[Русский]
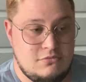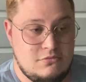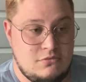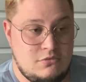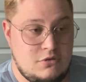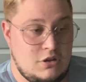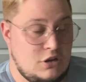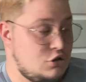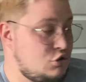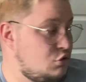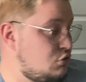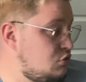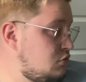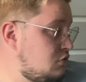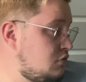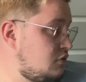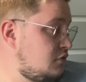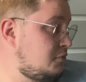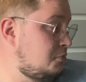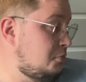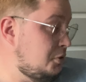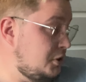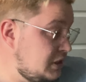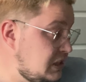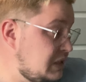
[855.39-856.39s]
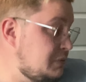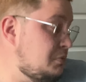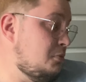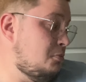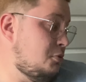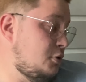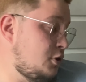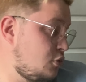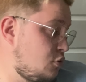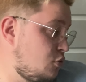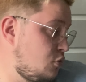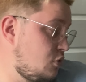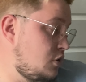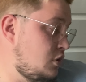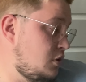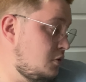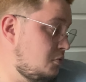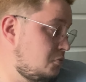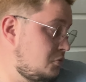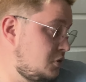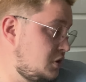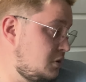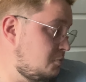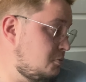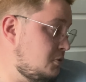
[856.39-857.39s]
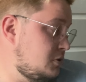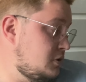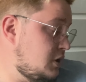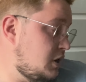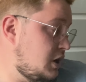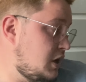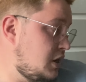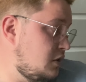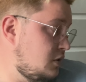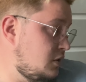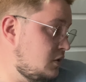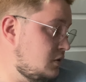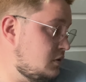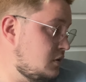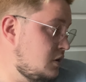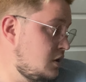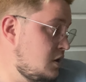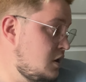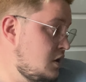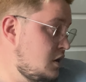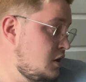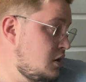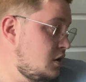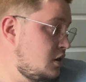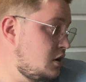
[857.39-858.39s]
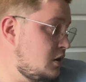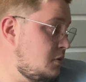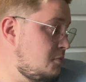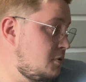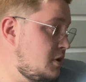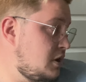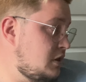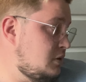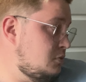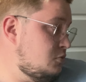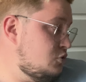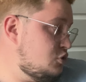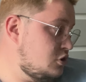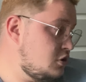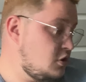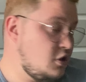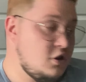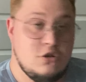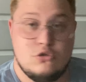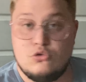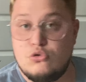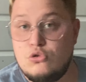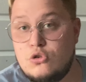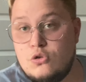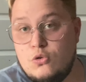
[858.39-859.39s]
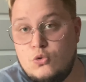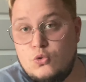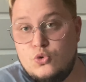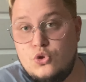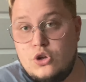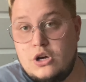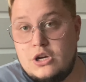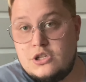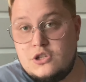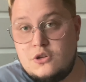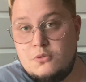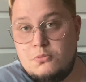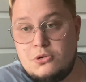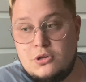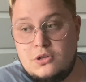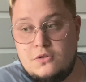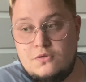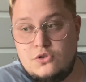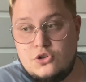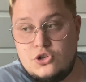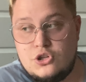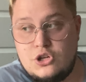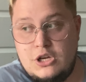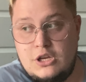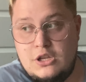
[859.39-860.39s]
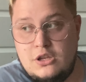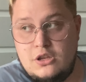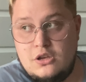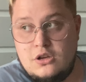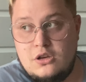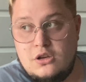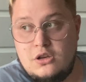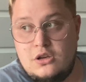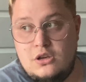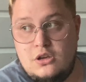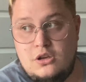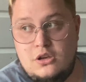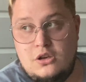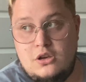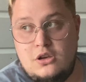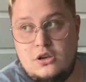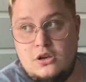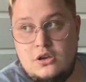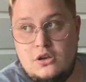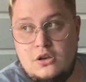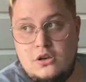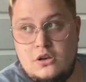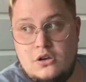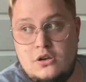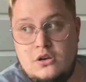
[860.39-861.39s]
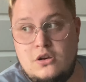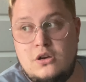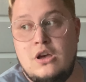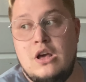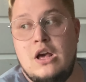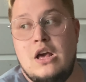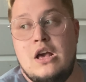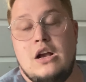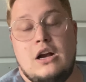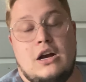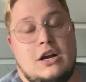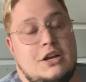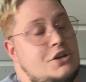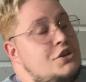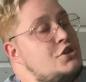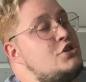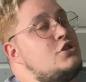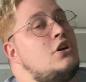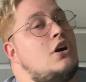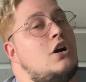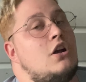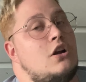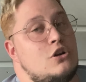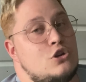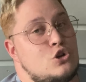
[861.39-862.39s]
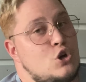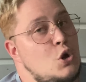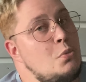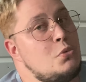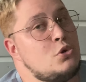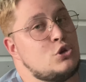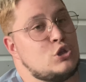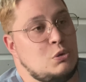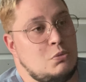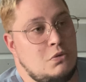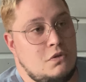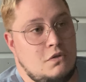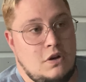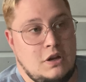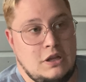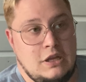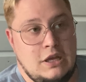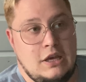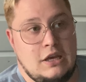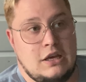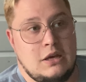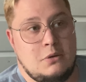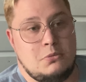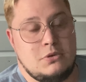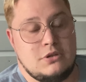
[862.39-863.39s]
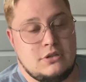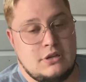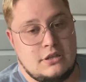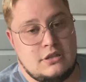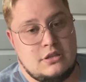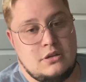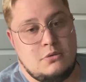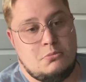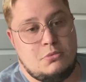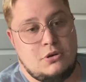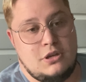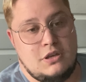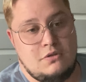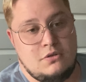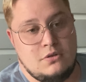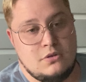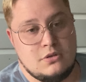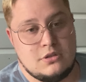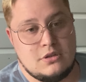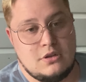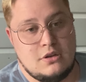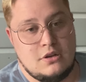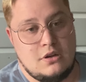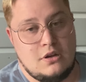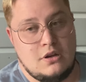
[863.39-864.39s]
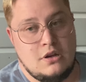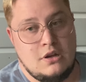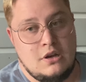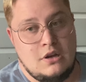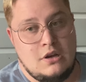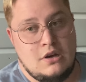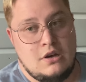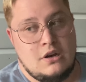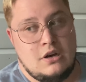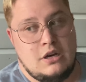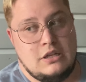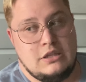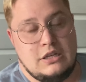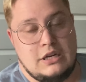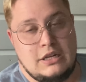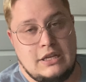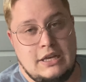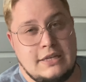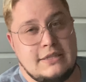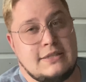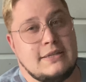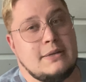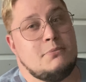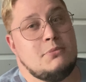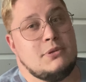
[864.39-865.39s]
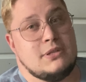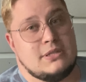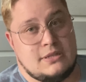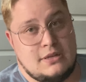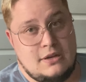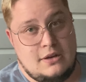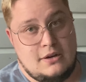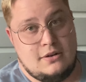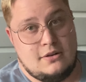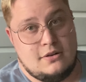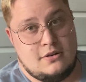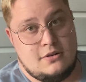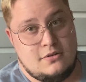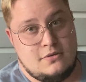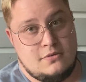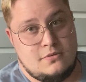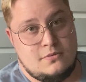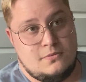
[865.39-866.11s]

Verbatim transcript: Так что, в принципе, прикольно. Мне понравилось. Ребятам желаю только удачи, продвижения. И, конечно, хорошо бы, чтобы в линейке обязательно появился энергетик без сахара.